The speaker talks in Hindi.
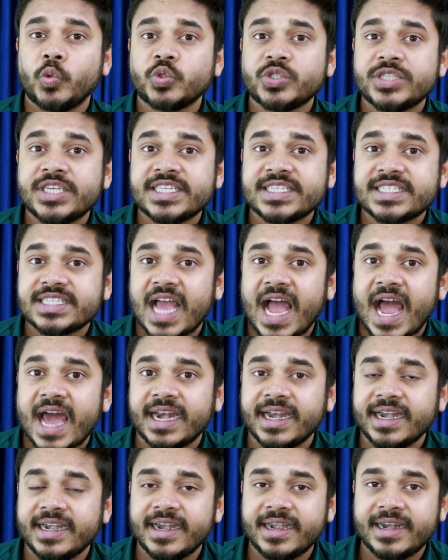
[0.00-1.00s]
उसकी
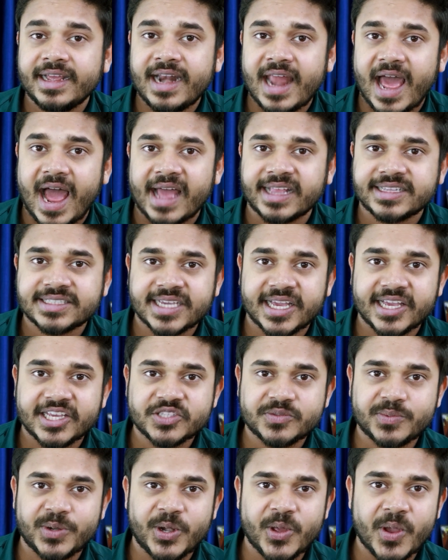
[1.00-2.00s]
सारी डिटेल आज के
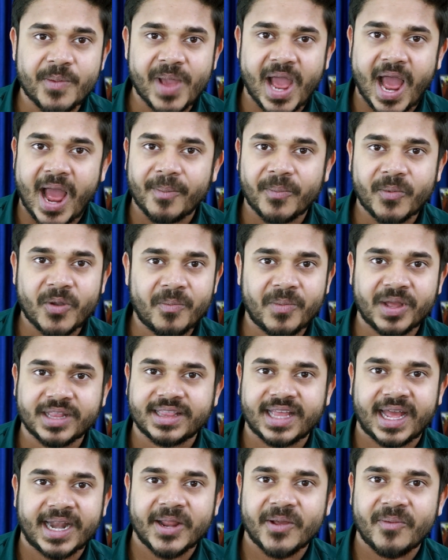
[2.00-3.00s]
इस वीडियो में आपको
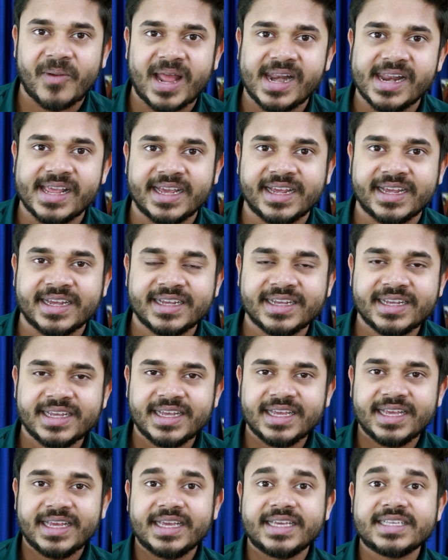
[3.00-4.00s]
बताने वाले हैं
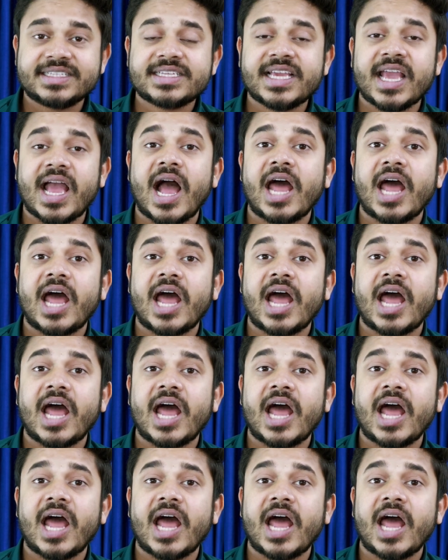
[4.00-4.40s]
इसके